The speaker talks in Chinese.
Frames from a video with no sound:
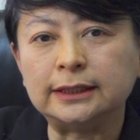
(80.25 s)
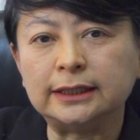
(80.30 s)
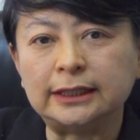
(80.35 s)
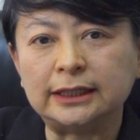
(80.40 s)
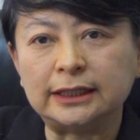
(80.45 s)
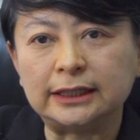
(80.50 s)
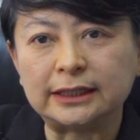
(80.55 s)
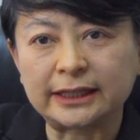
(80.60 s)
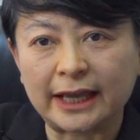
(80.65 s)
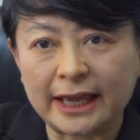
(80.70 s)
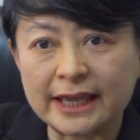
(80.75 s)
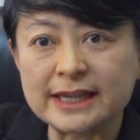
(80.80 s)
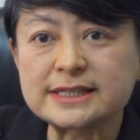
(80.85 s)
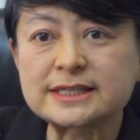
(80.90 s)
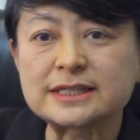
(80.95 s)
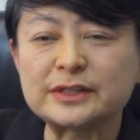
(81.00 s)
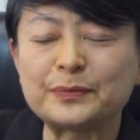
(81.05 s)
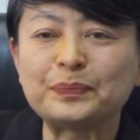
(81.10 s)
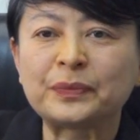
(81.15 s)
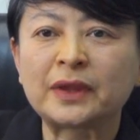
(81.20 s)
呃
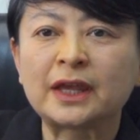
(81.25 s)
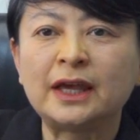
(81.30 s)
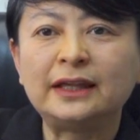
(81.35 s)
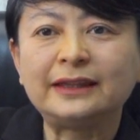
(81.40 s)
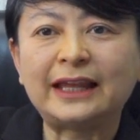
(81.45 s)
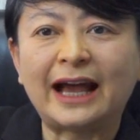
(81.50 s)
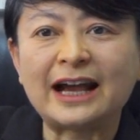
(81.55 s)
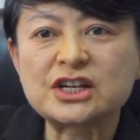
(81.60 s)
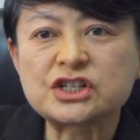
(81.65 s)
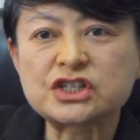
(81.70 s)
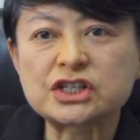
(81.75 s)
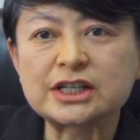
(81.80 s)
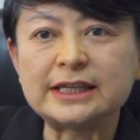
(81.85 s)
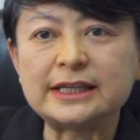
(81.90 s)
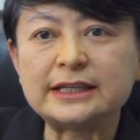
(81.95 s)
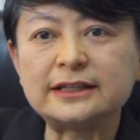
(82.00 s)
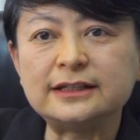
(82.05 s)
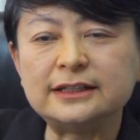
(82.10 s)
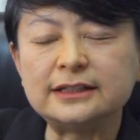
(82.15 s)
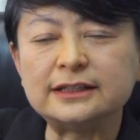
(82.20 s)
case，它是
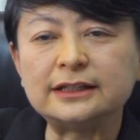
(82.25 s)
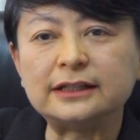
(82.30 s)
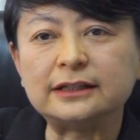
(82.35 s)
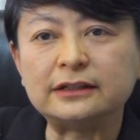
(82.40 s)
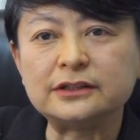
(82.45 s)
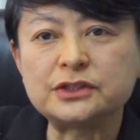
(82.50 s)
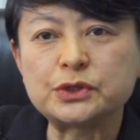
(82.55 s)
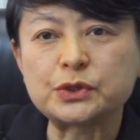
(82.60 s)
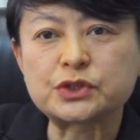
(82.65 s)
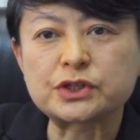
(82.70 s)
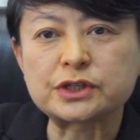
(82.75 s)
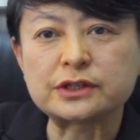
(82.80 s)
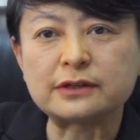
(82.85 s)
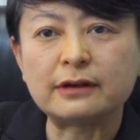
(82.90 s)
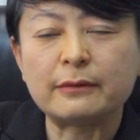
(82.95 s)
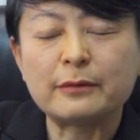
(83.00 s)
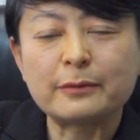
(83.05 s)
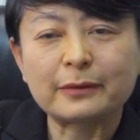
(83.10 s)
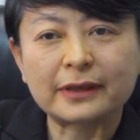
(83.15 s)
一个就是